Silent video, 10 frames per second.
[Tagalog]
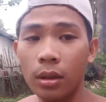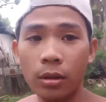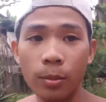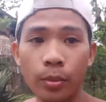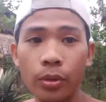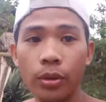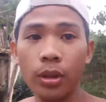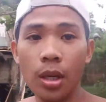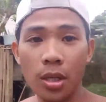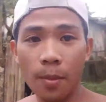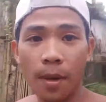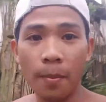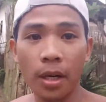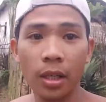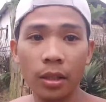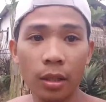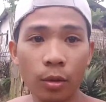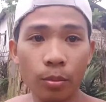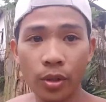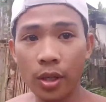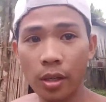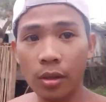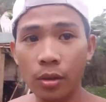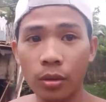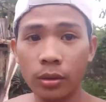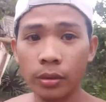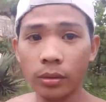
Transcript: ito po yung guys ipapakita ko po sa inyo